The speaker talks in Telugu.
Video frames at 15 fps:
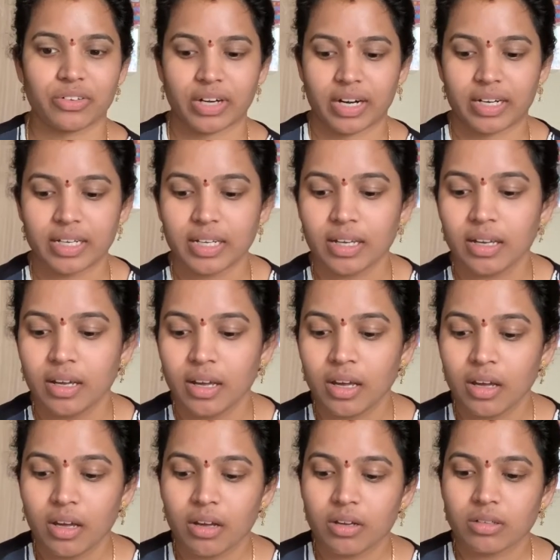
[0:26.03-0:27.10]
నుండి
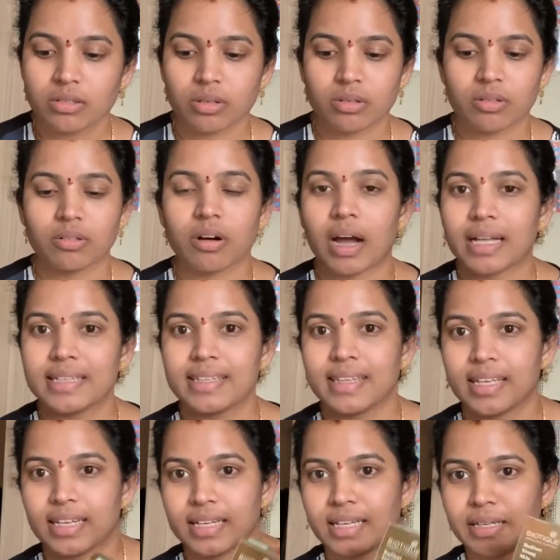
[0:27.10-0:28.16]
సో అది
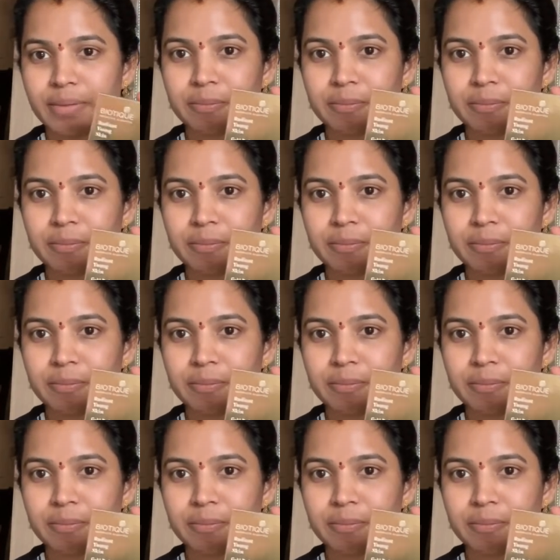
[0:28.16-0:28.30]
దేని